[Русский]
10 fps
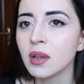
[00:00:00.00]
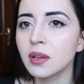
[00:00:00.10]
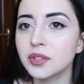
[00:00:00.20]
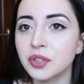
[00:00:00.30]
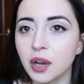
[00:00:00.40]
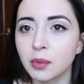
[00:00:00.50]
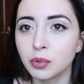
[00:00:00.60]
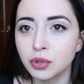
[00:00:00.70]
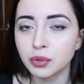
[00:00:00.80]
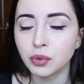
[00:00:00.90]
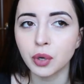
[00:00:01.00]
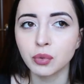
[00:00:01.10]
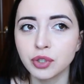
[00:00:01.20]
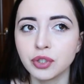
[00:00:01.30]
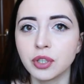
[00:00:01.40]
если так будет, то я
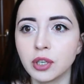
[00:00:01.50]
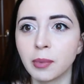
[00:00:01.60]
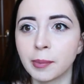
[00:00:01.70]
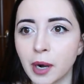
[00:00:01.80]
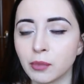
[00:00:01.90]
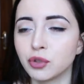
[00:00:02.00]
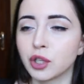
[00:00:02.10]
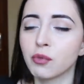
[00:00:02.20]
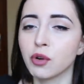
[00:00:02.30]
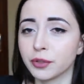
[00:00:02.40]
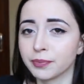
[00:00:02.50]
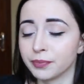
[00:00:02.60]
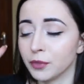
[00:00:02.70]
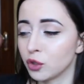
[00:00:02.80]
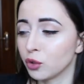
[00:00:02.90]
очень сильно поправлюсь. Так вот,
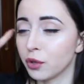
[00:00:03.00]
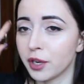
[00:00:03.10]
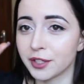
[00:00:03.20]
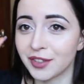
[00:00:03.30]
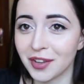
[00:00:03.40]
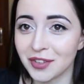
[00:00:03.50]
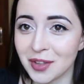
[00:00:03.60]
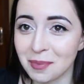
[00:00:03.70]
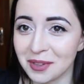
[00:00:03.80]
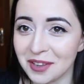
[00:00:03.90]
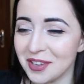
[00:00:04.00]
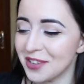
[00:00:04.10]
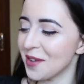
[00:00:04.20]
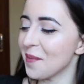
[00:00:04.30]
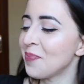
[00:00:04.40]
история осталась на
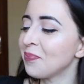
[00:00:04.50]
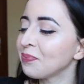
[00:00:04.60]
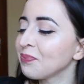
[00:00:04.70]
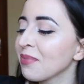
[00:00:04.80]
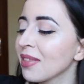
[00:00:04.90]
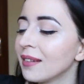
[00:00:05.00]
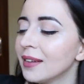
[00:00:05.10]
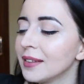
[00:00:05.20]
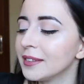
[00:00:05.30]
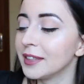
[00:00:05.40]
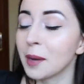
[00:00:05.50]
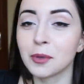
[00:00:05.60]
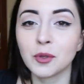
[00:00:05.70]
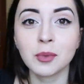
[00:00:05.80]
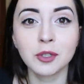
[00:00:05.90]
половине. Я
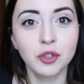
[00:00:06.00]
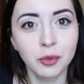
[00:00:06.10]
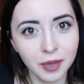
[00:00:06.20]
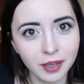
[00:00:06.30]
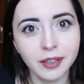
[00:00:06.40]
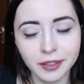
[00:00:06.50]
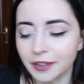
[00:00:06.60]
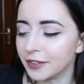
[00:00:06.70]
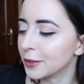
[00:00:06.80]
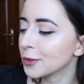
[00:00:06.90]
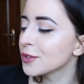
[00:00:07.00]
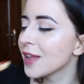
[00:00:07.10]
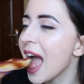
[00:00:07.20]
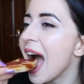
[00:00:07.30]
подумала, что у меня коронавирус.